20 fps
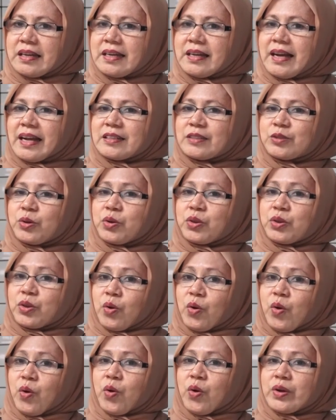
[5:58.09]
dengan
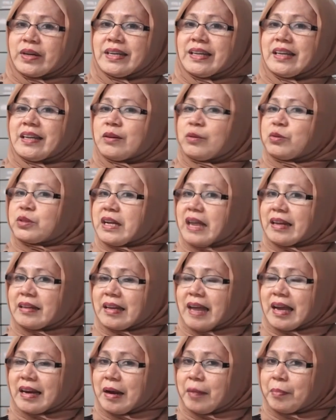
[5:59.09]
soto di
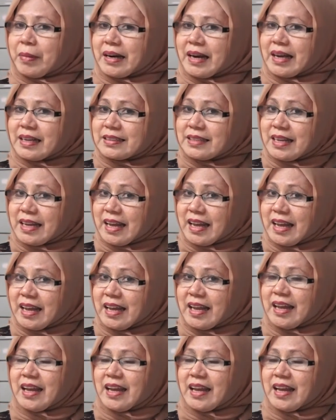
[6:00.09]
Nusantara mana aja,